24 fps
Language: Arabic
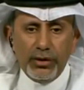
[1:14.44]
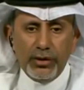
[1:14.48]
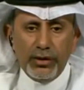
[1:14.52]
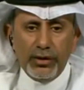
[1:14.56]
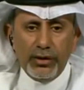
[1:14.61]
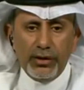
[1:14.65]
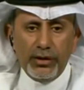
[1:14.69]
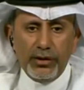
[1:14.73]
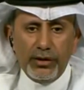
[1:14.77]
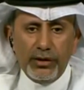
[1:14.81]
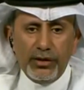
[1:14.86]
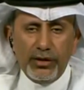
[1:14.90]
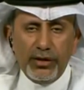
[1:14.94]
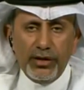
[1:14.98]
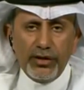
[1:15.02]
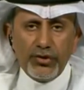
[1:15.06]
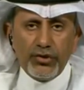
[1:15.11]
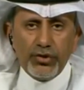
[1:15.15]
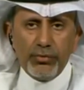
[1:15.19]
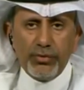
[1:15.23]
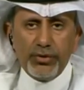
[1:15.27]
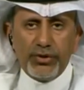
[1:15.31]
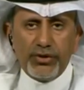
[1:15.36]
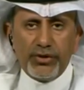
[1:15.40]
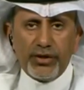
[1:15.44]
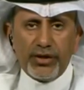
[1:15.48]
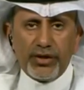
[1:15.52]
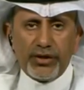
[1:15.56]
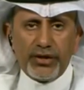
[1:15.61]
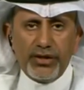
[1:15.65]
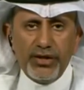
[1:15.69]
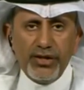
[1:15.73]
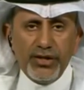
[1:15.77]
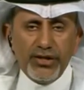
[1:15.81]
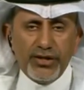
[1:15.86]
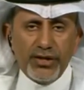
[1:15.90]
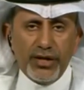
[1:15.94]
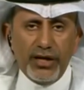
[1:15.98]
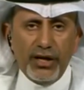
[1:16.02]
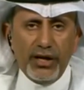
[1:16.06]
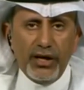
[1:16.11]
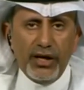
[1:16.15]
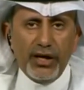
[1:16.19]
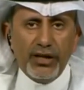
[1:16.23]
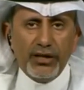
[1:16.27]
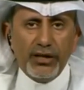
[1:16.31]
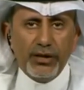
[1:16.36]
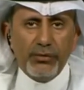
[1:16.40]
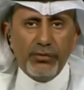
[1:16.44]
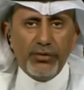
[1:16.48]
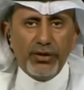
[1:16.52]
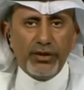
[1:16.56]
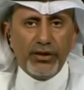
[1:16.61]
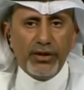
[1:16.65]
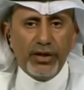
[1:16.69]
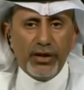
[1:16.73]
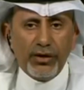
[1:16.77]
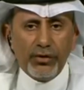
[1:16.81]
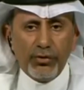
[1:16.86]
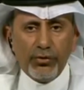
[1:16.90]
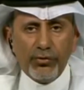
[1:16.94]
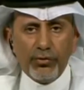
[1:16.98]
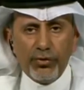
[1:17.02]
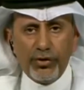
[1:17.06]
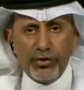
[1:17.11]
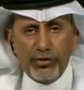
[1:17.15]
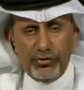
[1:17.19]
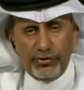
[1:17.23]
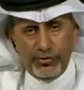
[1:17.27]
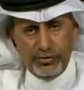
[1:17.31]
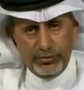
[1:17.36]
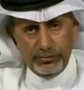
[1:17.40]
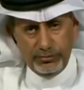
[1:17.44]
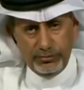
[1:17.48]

آه، يجب التركيز على عدم إهدار الفرص